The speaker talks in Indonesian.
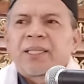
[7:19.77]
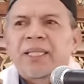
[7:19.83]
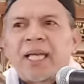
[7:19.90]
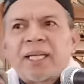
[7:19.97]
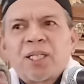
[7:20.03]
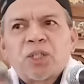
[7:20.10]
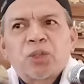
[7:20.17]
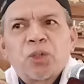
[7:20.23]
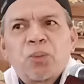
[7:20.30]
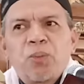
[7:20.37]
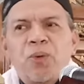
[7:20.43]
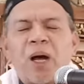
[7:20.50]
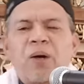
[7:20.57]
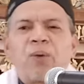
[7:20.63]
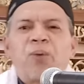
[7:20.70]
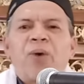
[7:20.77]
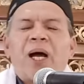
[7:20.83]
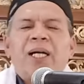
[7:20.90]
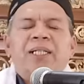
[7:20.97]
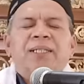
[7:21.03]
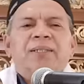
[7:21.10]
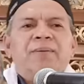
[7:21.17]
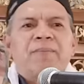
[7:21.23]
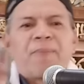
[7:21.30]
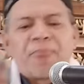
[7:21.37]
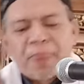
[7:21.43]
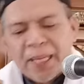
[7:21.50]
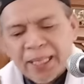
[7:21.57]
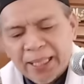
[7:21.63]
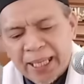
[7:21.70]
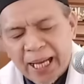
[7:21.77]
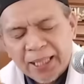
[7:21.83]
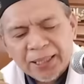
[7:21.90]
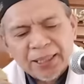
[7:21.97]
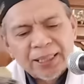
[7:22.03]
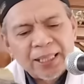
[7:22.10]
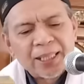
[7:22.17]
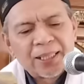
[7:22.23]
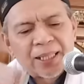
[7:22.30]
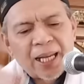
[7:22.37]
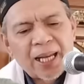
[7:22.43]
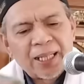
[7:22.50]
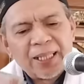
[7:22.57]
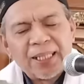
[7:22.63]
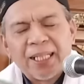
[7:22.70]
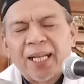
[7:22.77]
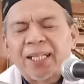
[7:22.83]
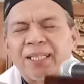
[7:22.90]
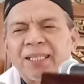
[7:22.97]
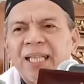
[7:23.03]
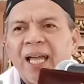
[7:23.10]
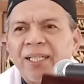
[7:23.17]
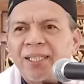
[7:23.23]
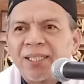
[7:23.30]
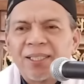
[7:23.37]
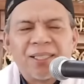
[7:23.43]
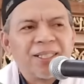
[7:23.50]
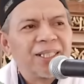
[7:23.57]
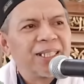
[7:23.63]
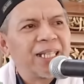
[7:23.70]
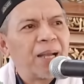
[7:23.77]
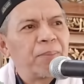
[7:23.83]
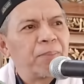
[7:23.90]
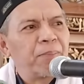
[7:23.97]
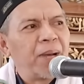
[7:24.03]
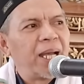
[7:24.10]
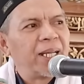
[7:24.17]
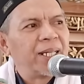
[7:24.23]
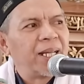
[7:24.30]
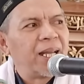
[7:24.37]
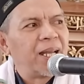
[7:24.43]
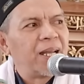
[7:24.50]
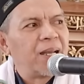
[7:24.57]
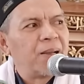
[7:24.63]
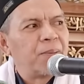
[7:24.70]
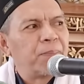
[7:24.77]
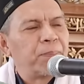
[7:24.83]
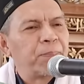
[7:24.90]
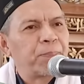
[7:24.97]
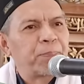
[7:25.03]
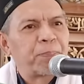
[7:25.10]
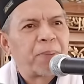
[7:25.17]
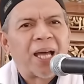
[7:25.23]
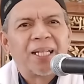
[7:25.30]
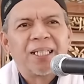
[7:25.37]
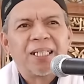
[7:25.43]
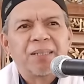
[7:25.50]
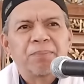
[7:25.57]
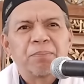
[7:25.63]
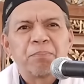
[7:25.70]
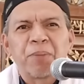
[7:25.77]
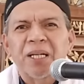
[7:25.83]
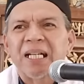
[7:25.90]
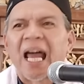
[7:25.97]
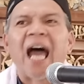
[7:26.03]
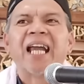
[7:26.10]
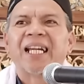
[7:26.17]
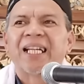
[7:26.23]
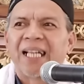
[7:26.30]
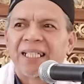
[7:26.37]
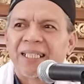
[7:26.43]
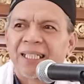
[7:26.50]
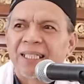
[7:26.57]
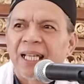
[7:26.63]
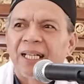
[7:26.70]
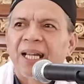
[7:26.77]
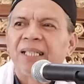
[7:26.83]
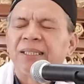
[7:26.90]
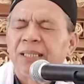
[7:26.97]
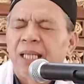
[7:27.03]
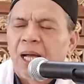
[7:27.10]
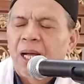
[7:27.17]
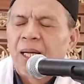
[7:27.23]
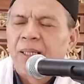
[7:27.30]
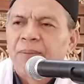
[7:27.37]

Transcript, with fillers: Dari semua uang yang kita lihat tadi, yang mana paling berharga kita rasa?